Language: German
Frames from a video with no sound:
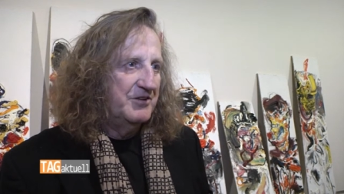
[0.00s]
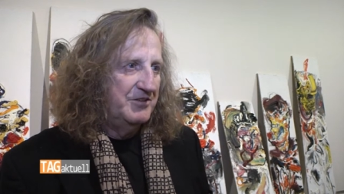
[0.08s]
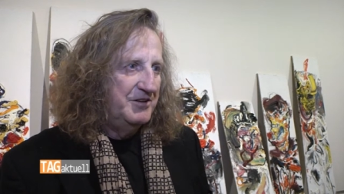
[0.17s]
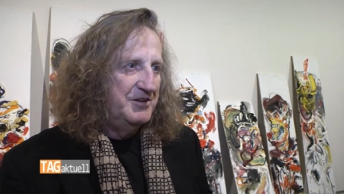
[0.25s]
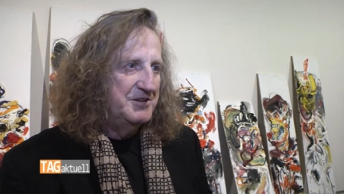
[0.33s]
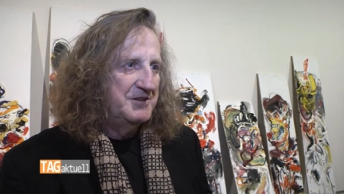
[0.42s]

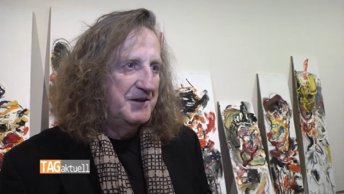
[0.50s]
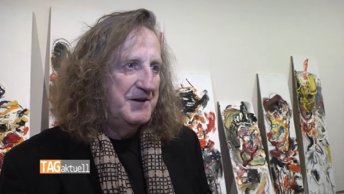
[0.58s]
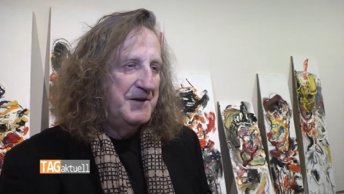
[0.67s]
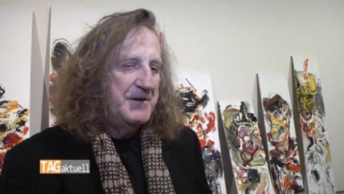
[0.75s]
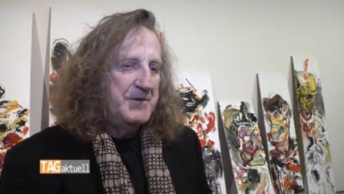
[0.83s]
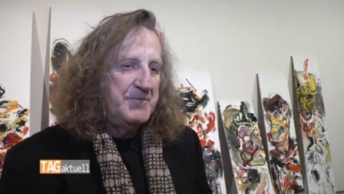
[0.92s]
Ich
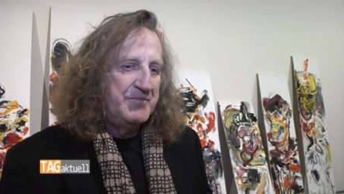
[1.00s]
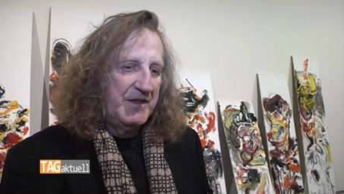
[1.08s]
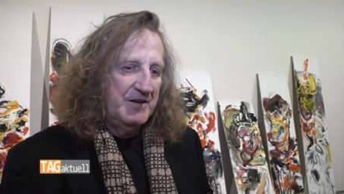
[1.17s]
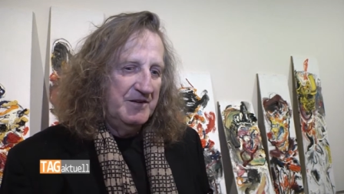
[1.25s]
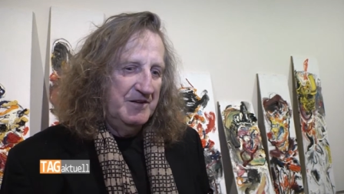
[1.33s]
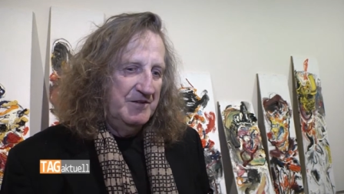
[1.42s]

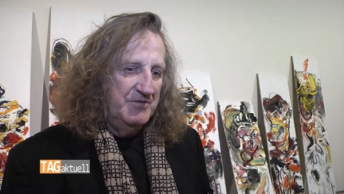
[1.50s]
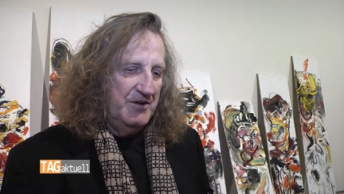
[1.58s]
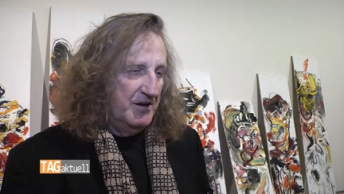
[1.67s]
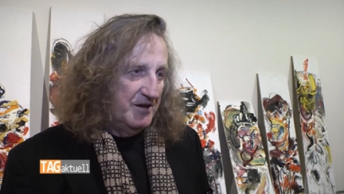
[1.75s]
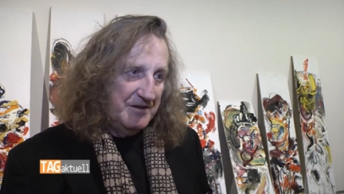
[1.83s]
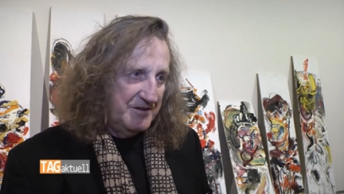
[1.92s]
äh,
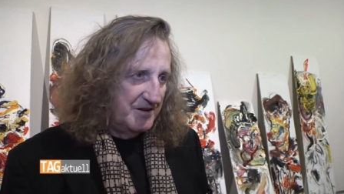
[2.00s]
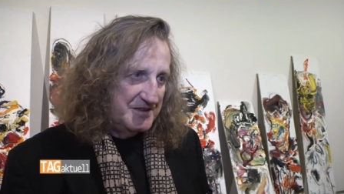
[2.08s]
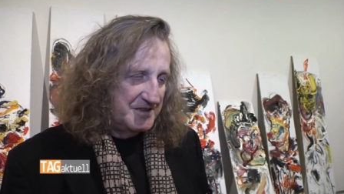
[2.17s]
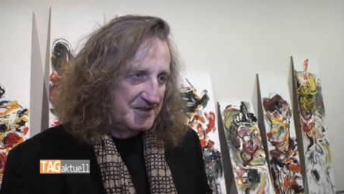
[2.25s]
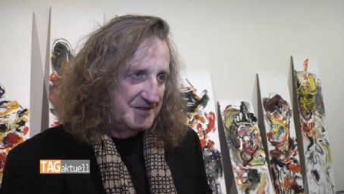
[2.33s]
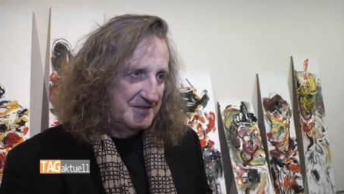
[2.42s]
verlangt
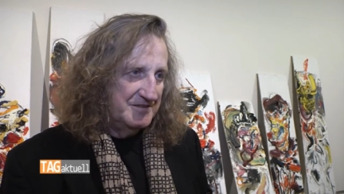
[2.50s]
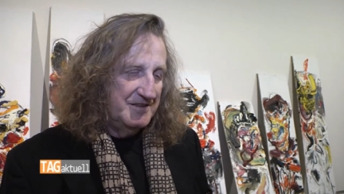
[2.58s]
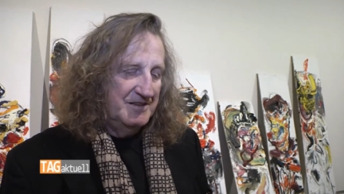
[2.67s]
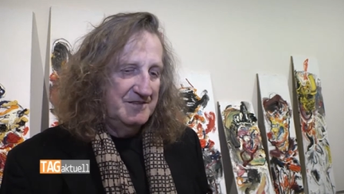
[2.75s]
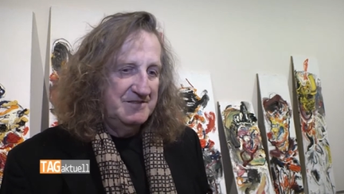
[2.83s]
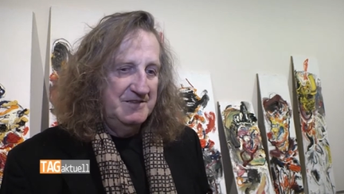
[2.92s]
das,
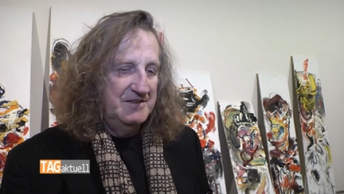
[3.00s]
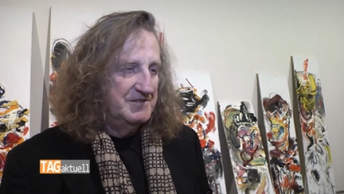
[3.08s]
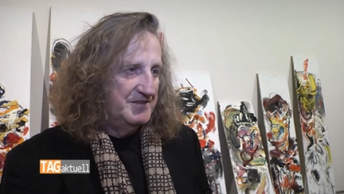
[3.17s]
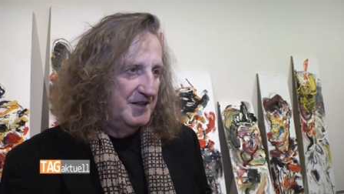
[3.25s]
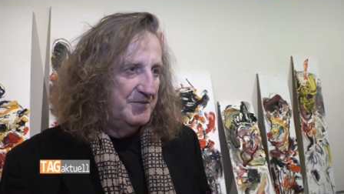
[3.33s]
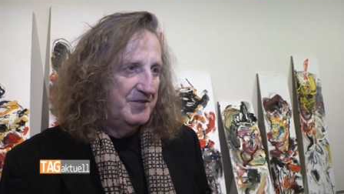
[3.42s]
den, diesen
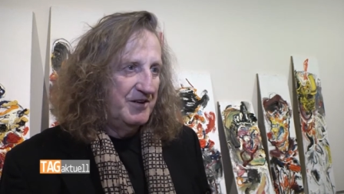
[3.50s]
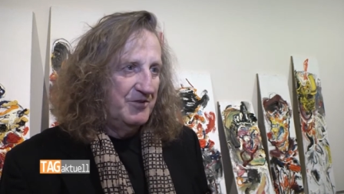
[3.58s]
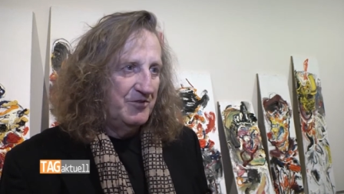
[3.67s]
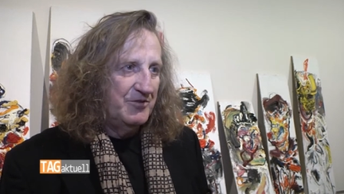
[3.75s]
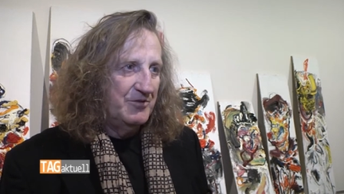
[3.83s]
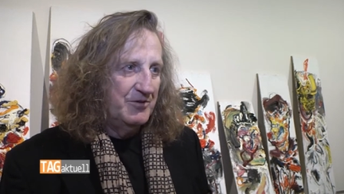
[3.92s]

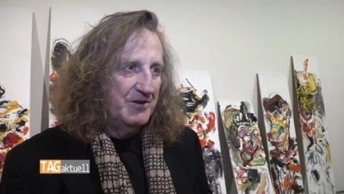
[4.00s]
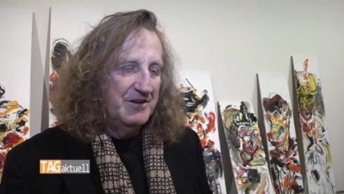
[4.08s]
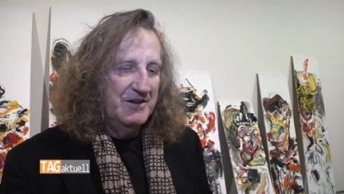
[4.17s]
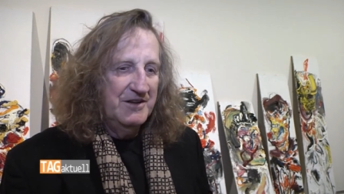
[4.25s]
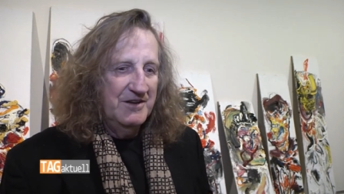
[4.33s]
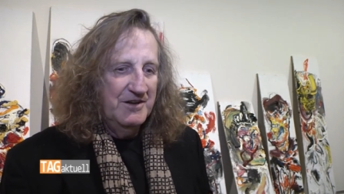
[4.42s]
Selbstausdruck.
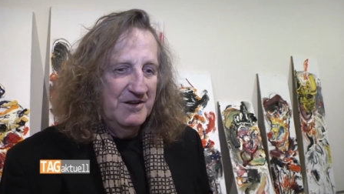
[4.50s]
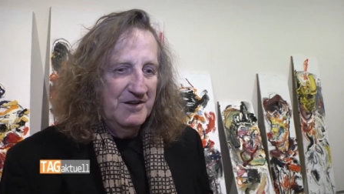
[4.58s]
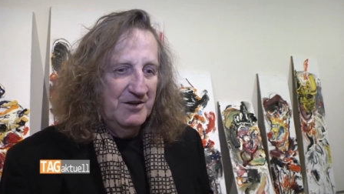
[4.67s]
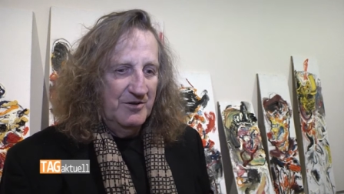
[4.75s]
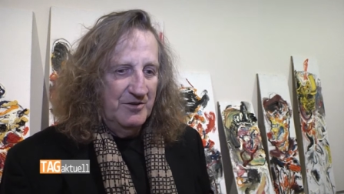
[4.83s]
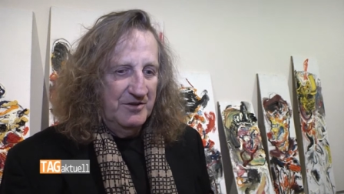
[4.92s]

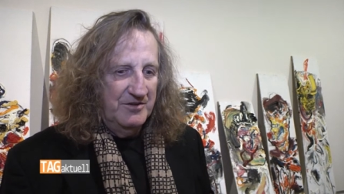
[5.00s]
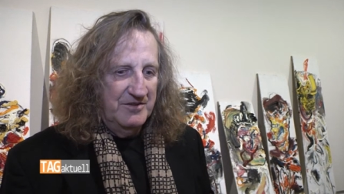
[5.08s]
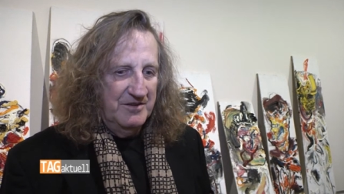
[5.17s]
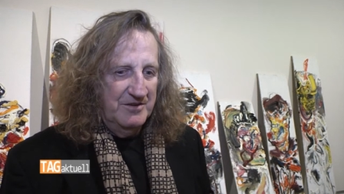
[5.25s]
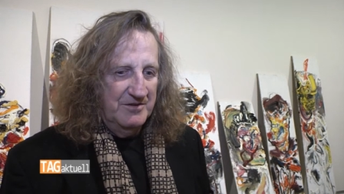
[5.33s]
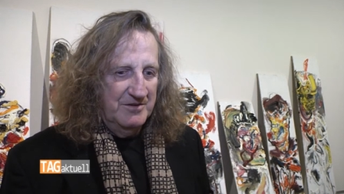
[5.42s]

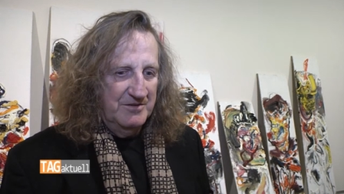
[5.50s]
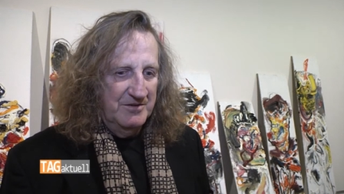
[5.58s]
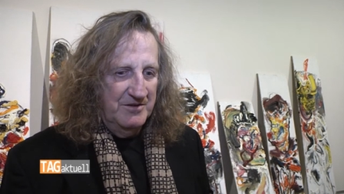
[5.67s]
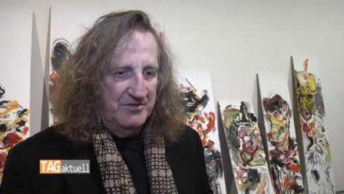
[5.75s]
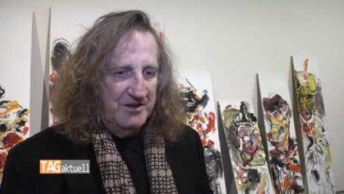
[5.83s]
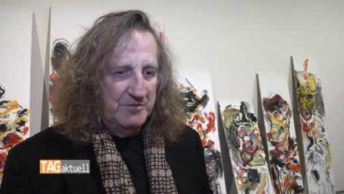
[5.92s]
Und äh,
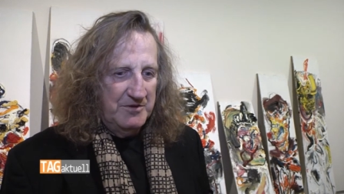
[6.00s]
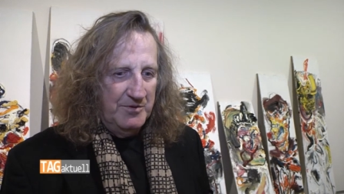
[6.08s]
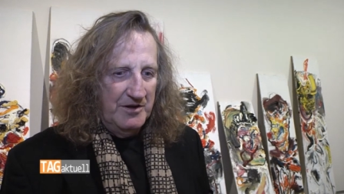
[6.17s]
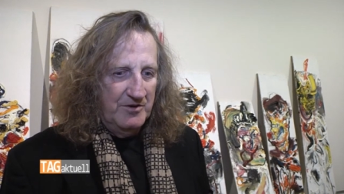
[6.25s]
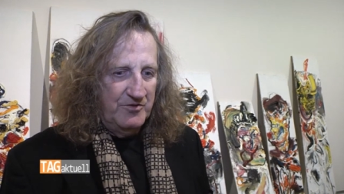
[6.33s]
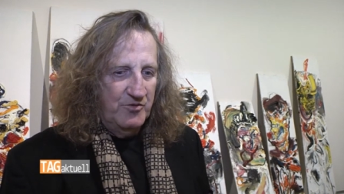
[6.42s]
es gibt
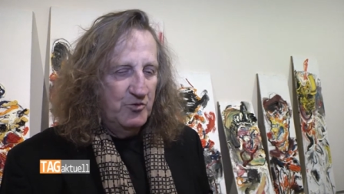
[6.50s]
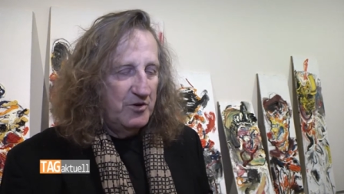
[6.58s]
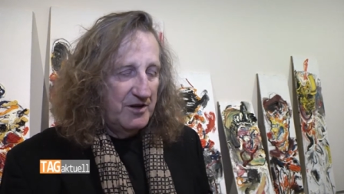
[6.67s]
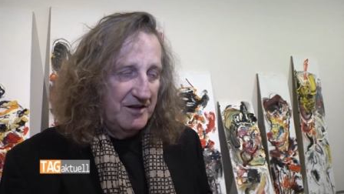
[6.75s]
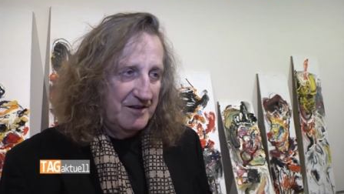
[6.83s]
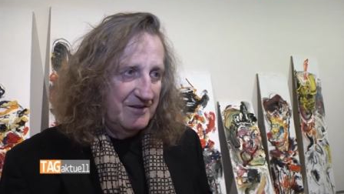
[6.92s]
aber auch
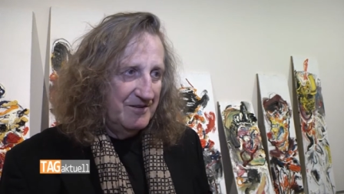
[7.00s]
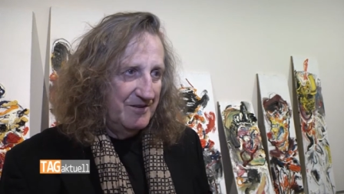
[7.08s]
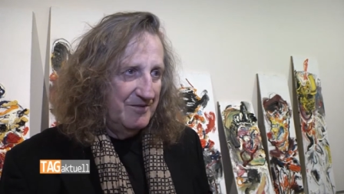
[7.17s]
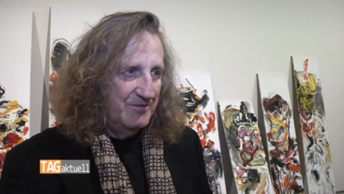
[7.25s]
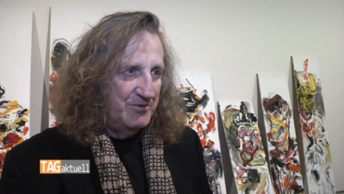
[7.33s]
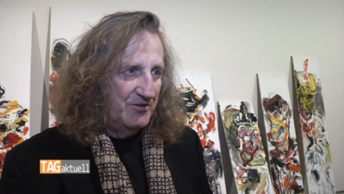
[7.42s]

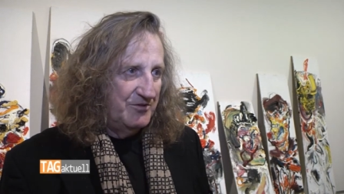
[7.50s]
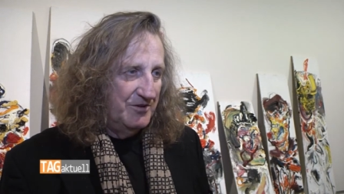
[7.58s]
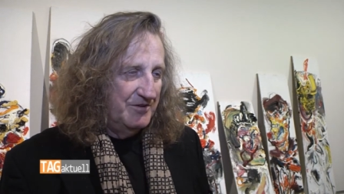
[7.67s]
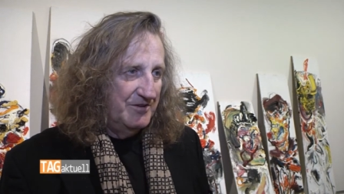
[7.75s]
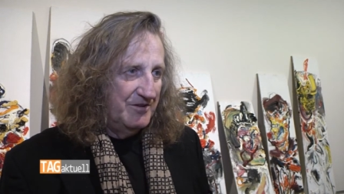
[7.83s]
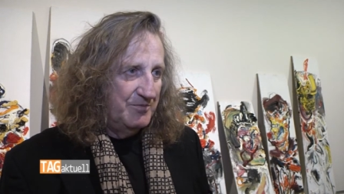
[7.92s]
Zugänge,
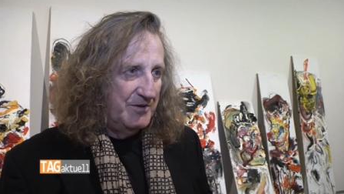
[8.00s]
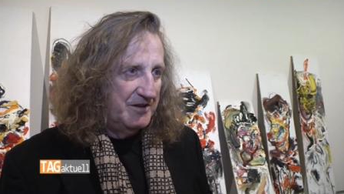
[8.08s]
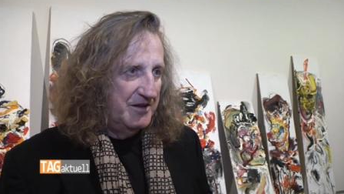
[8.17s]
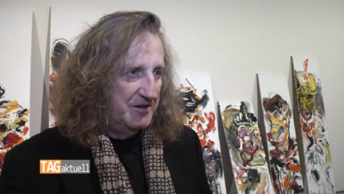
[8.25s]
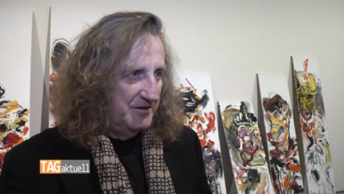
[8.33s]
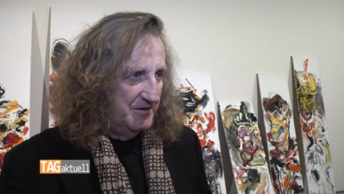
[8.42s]
besonders bei
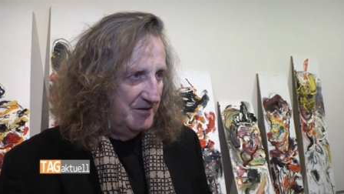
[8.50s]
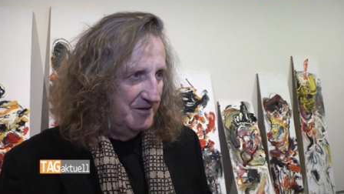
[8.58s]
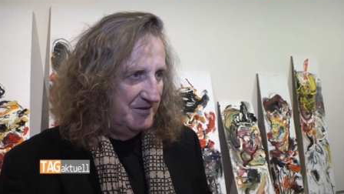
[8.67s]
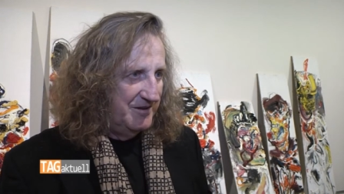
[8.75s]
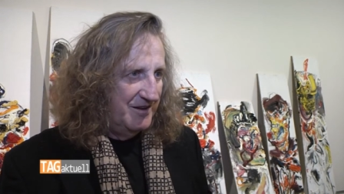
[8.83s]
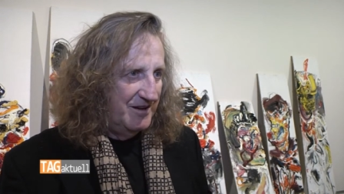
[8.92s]

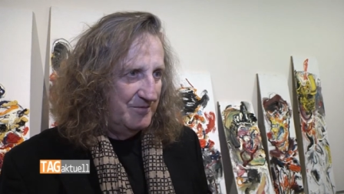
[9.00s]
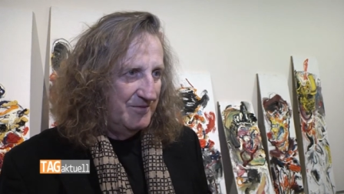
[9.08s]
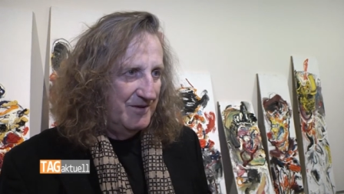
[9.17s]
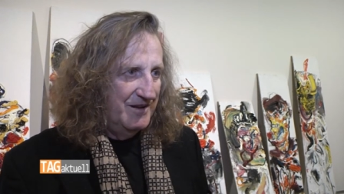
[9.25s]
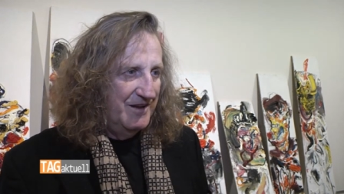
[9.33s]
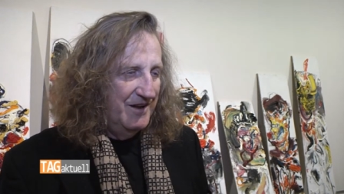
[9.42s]
Kindern, die
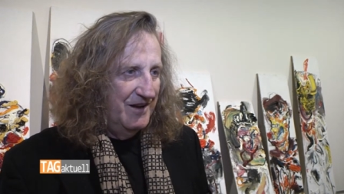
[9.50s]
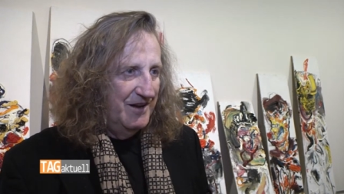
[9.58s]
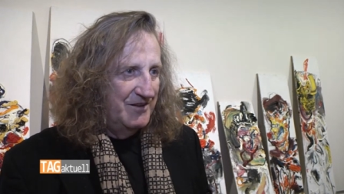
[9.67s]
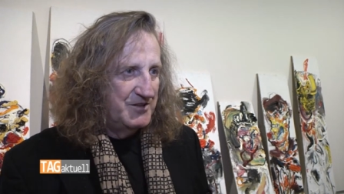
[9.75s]
haben einen